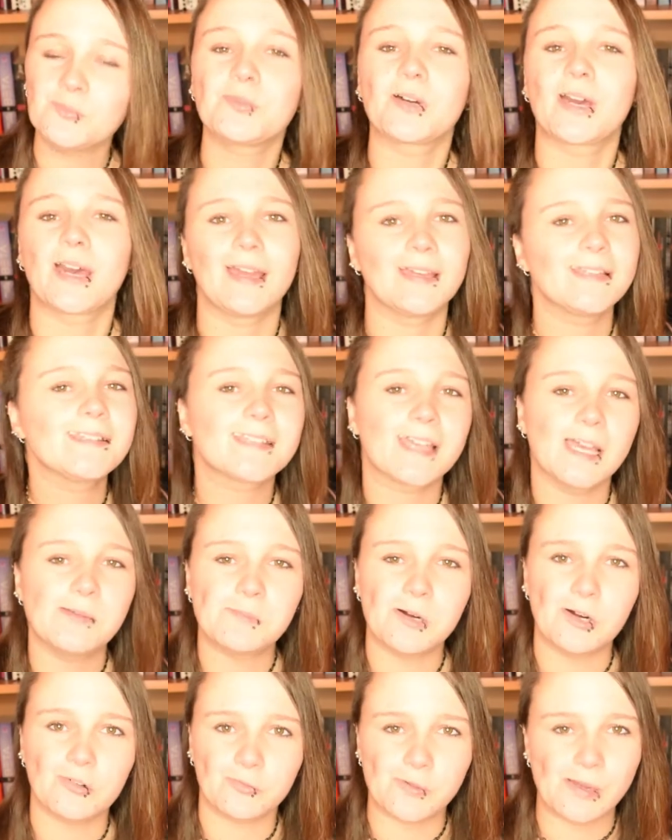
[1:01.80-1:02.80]
bereits
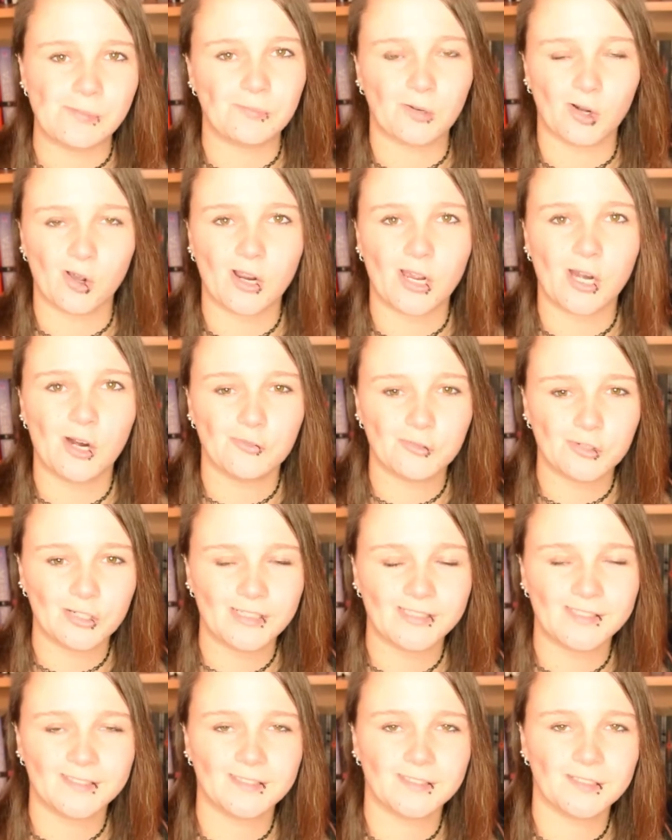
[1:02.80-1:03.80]
einmal auf meinem Blog
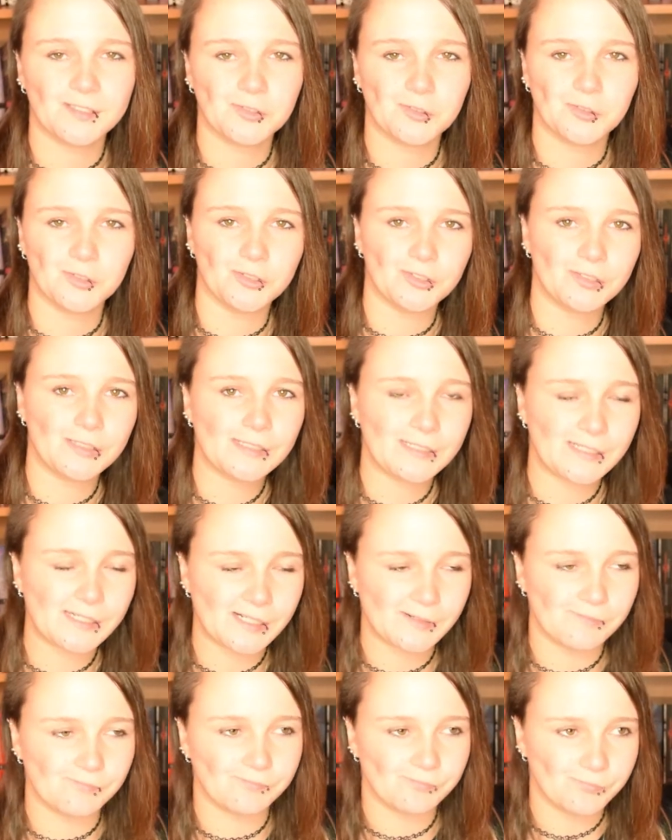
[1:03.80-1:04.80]
aufgelistet und
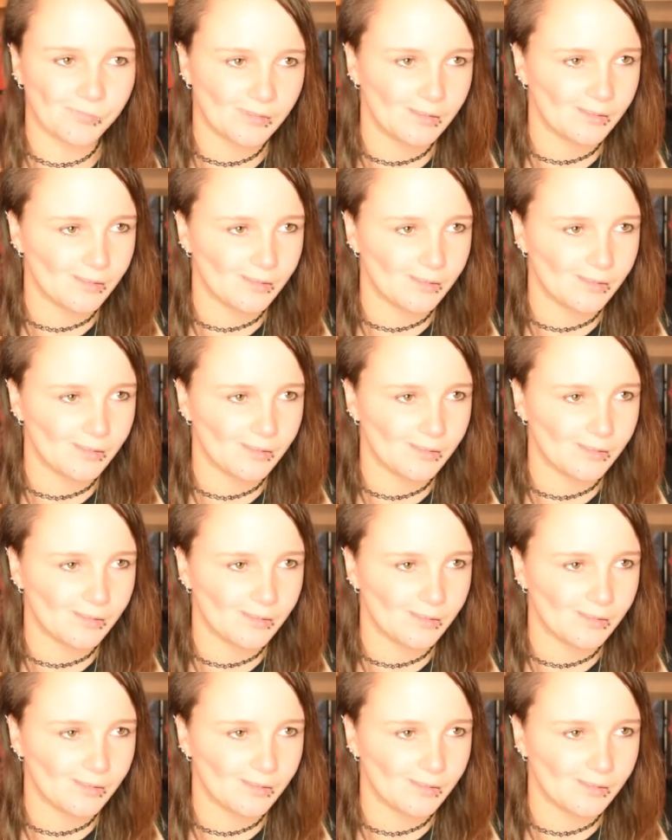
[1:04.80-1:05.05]
ähm,